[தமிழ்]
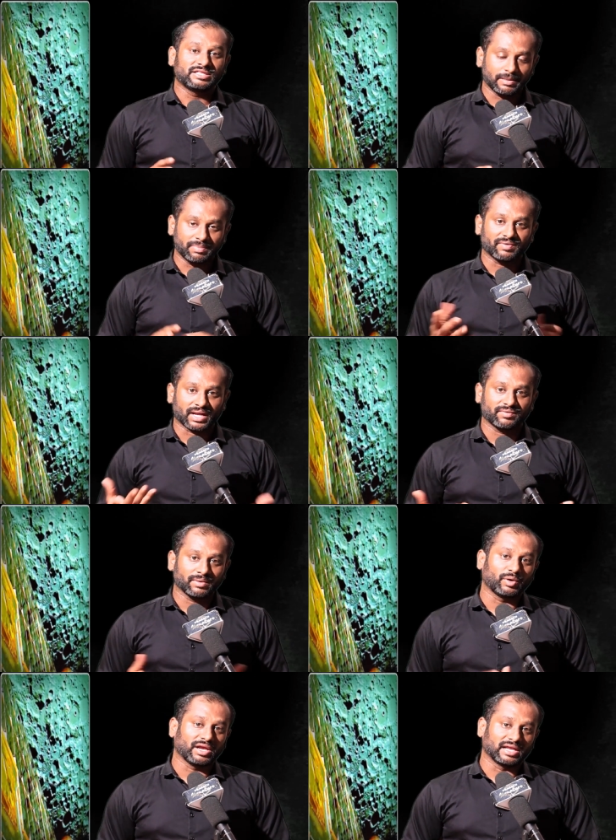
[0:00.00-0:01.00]
திரும்பி
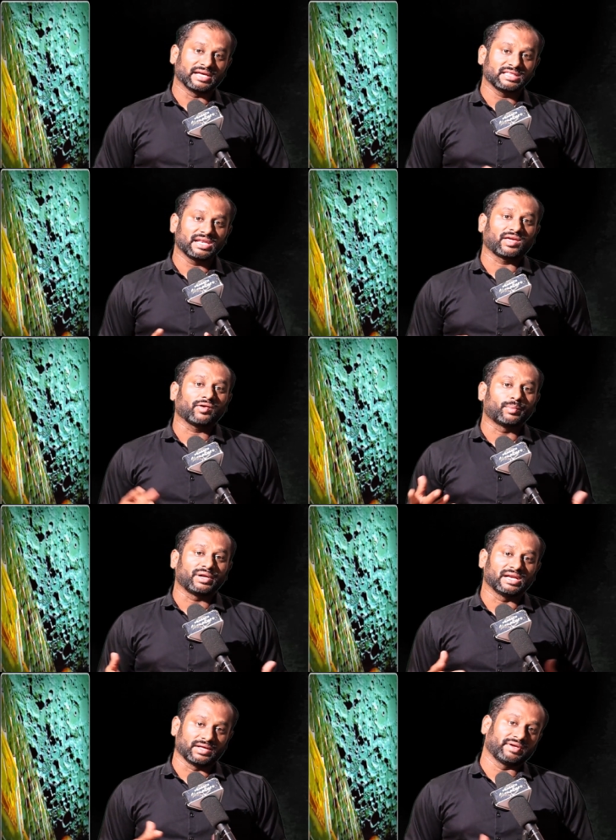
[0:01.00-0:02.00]
வரவே முடியல எந்திரிக்கவே
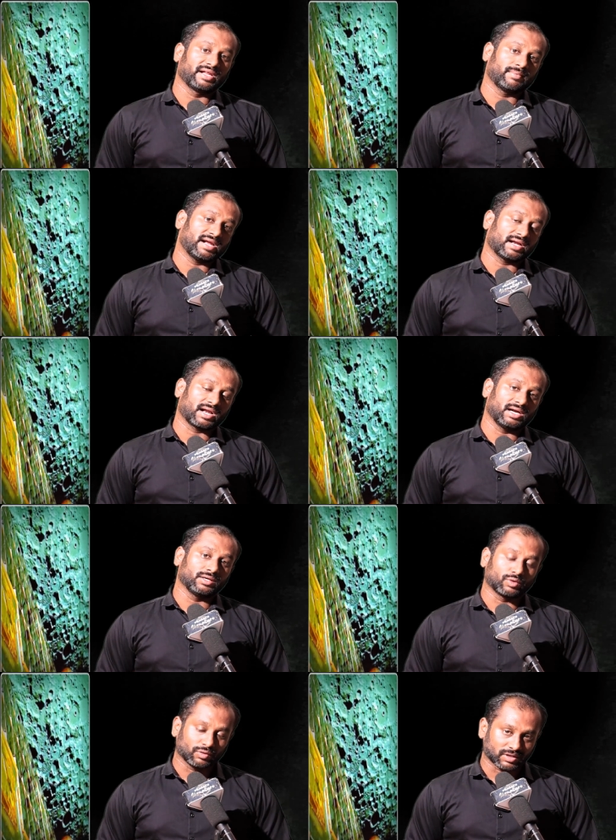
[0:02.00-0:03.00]
முடியல விக்ரம்
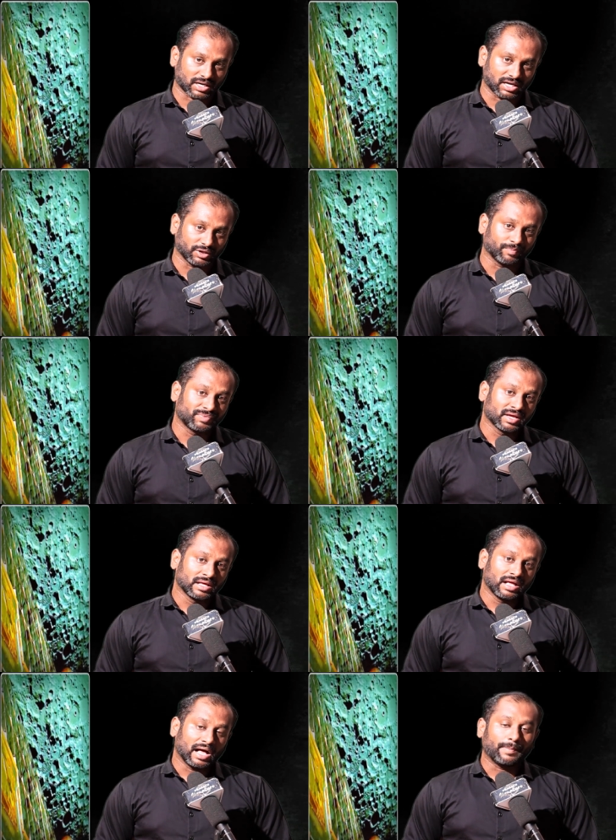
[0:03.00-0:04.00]
லேண்டராலையும் ரோவராலையும்
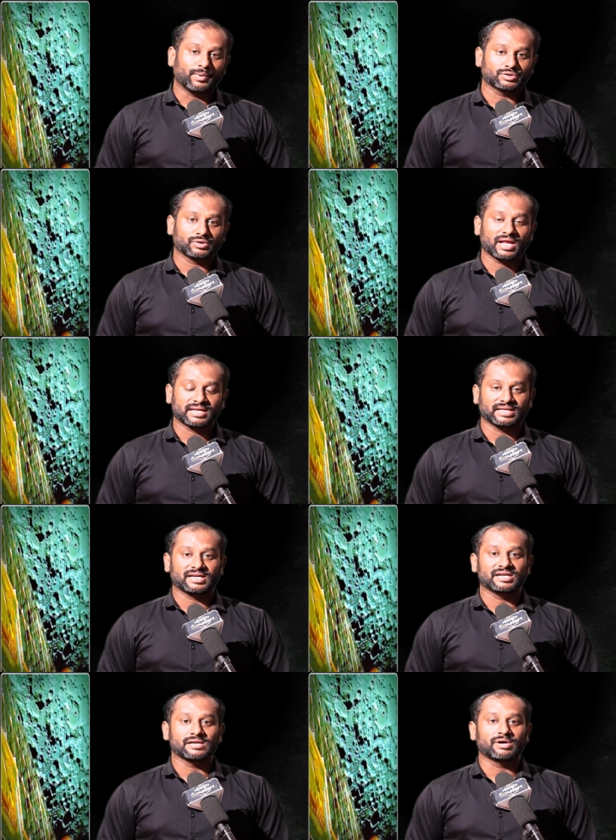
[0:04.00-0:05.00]
அப்போது சோலார்
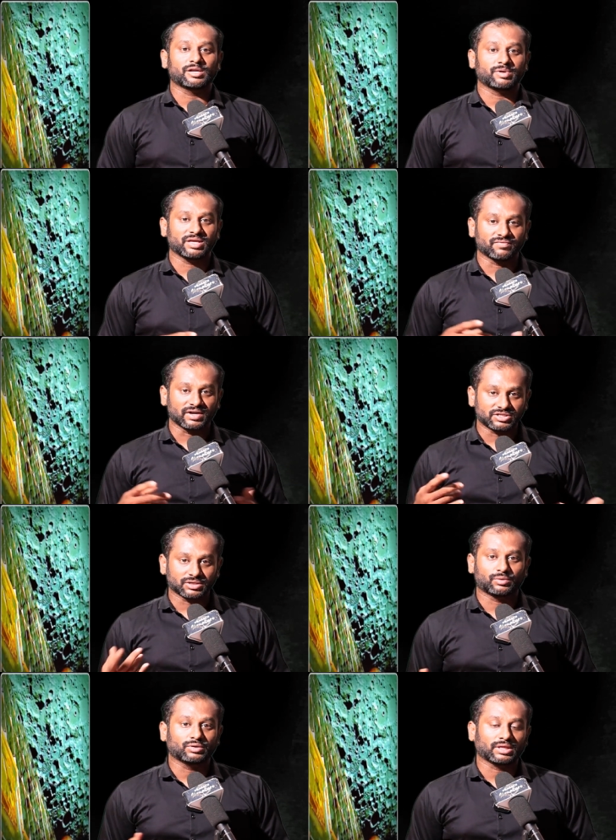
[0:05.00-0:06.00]
தகடுகள் மறுபடியும்
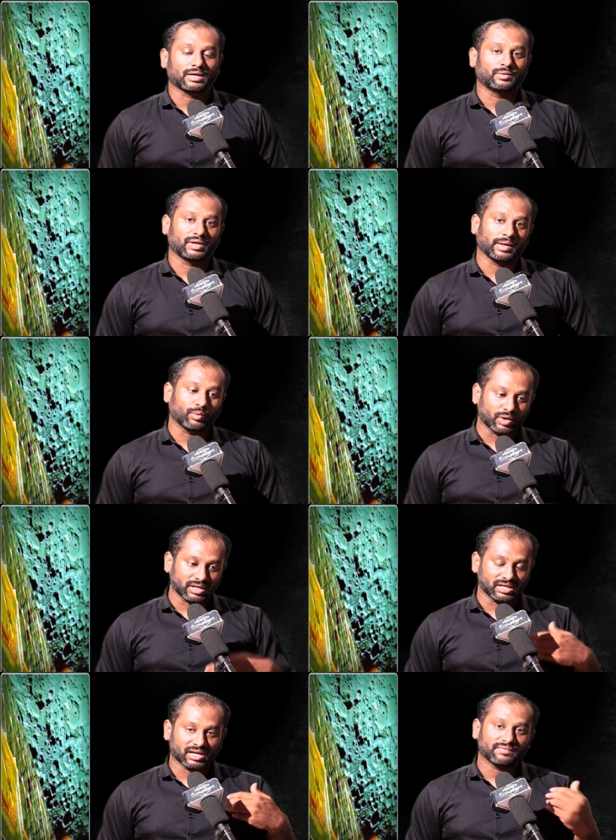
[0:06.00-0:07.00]
வெளிச்சம் கொடுத்தா கூட
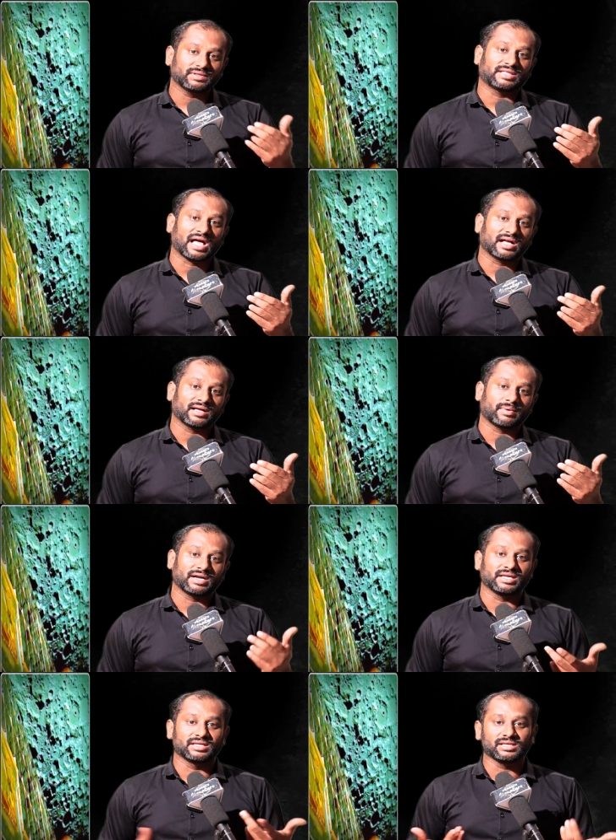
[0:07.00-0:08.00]
ஒரு இரவு தாங்க
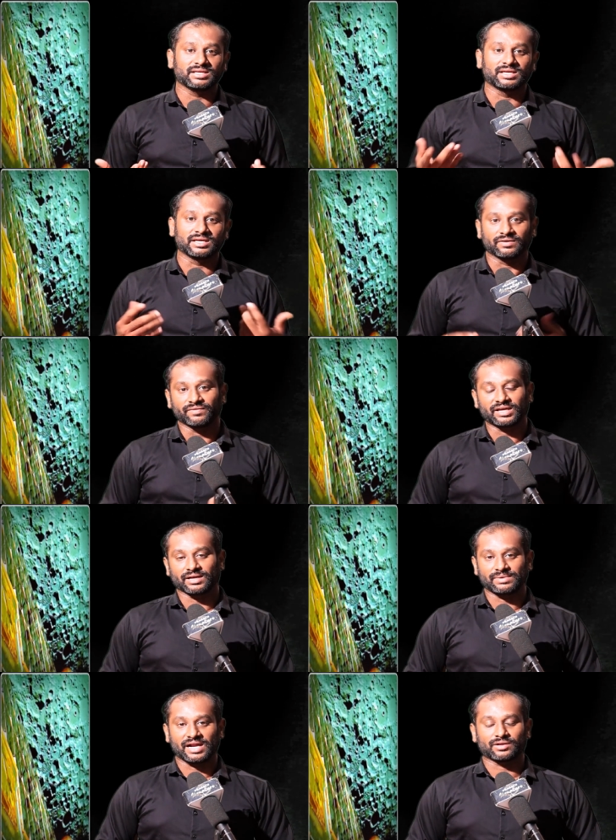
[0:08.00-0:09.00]
மாட்டேங்குது
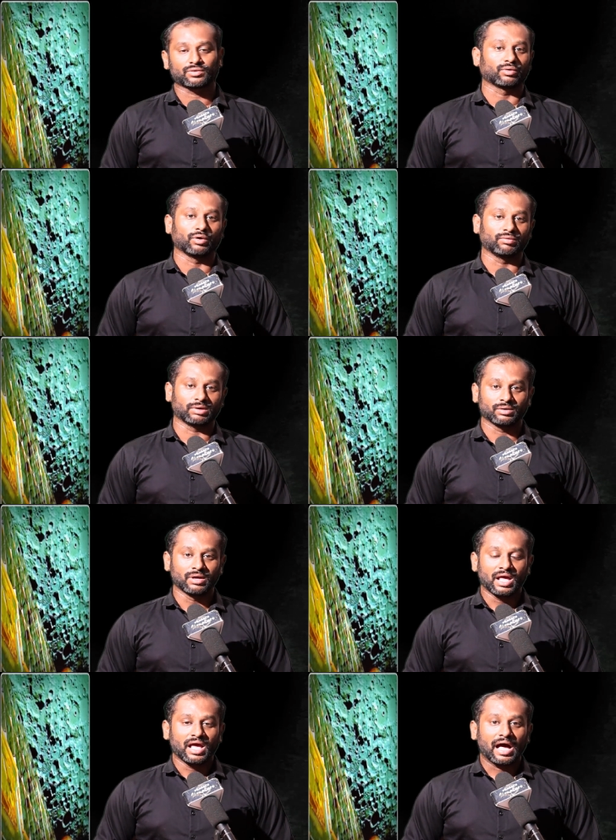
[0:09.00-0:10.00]
விக்ரம் லேண்டரும் ரோவர்
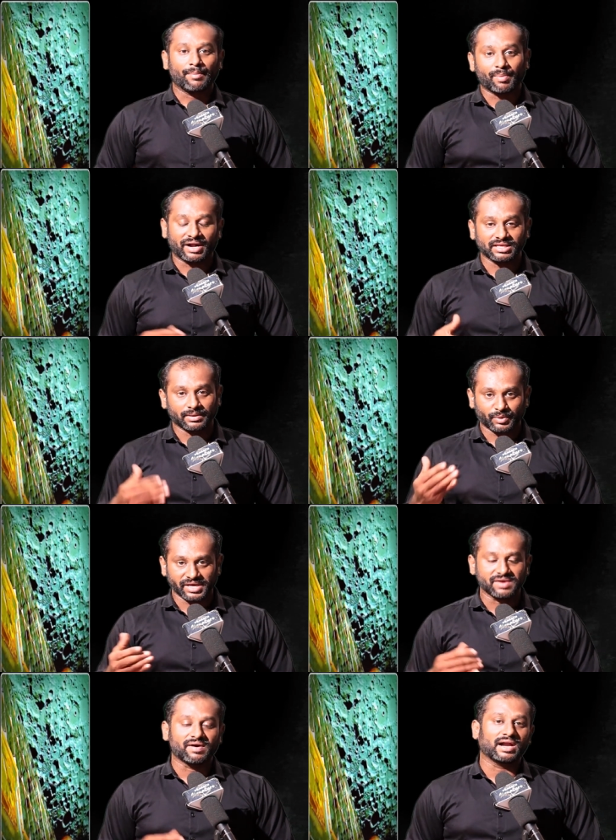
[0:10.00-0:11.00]
அப்போ மனிதன்
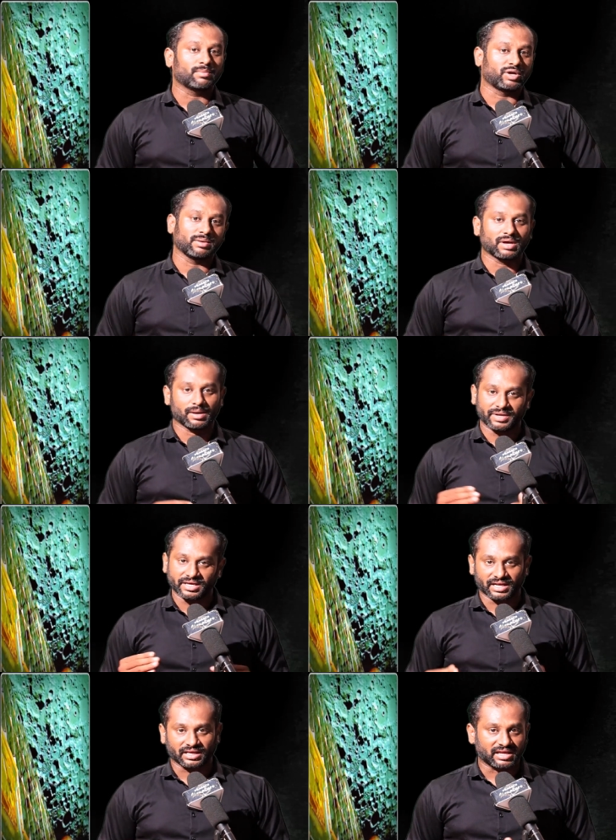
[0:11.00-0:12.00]
போய் வாழ முடியுமா
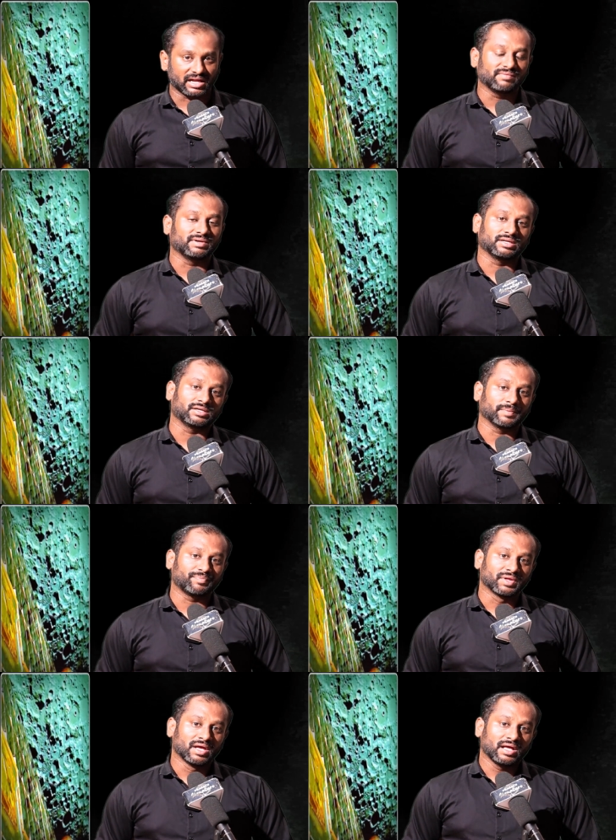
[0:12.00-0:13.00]
அப்படிங்கிற கேள்வி இருக்குது
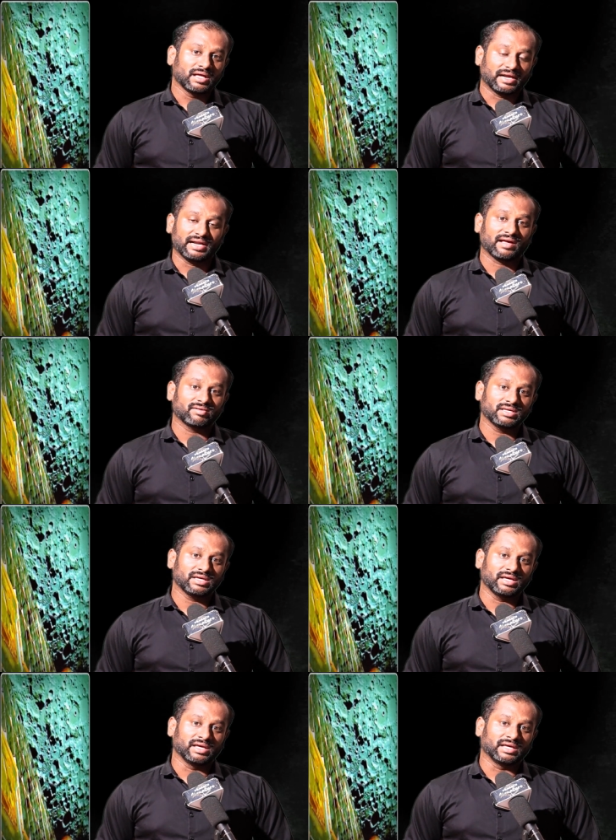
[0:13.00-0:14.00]
ரெண்டாவது